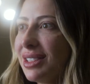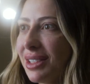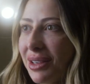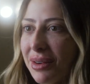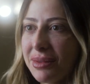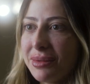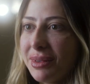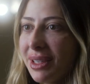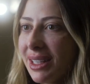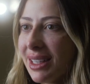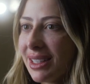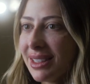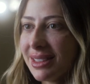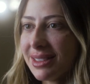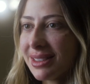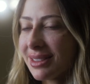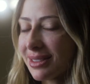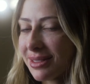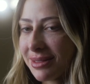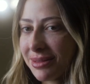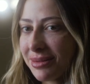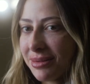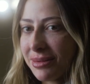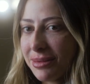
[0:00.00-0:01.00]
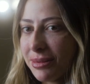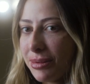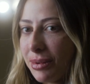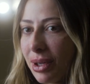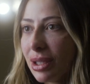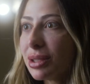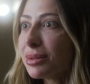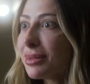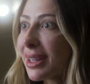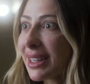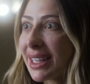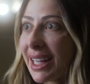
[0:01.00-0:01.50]
tinham muitas
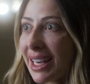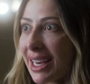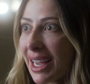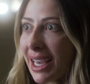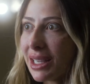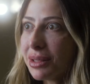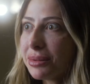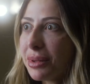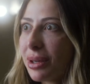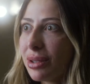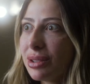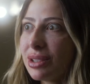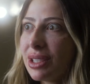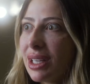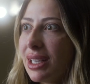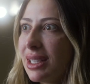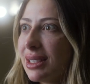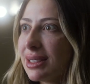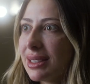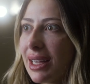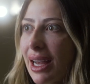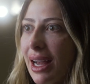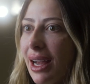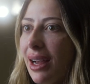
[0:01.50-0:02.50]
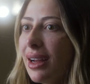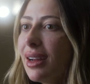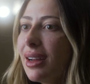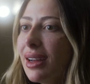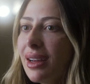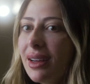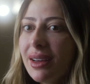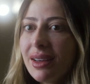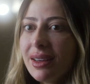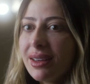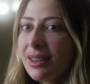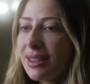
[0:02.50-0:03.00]
muitos materiais para
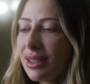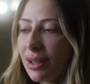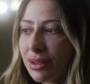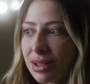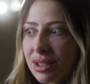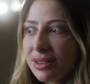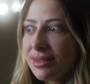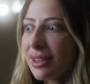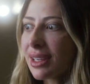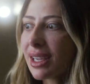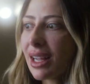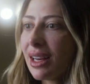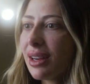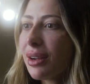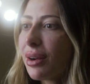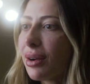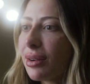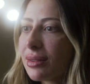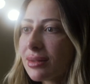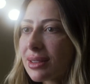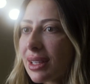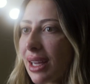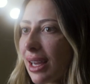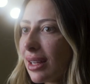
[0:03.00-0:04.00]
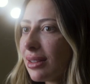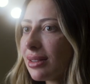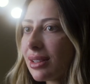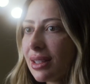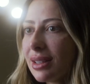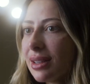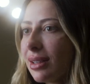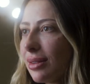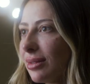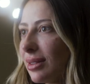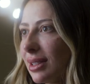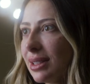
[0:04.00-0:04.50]
utilizar e eu tive aquele contato que
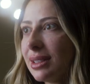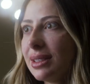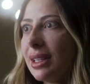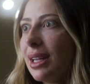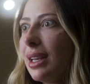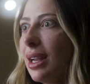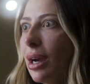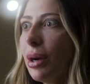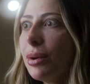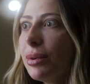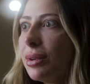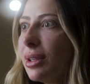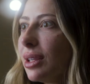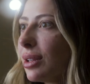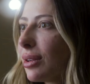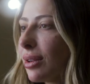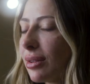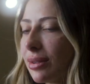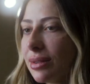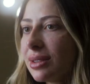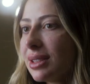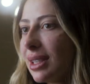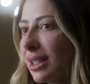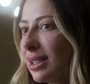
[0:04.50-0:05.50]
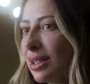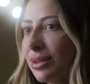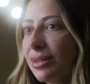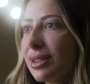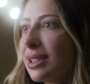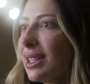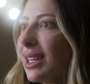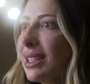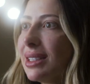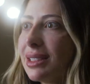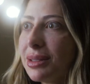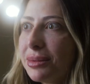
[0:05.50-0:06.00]
talvez seria único. Eu não sei se eu vou
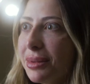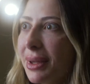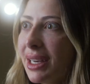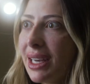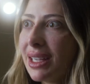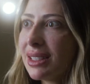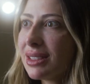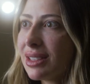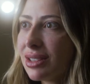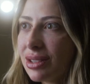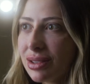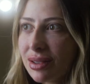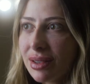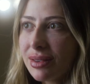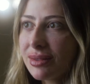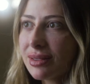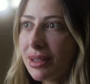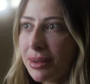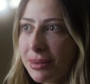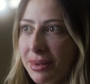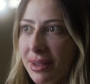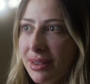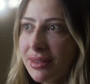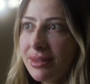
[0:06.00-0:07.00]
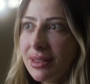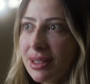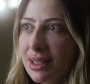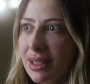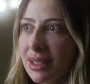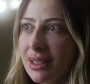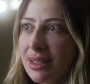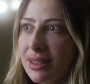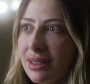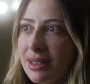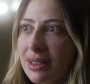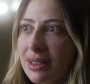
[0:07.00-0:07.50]
ter essa experiência de novo na minha vida.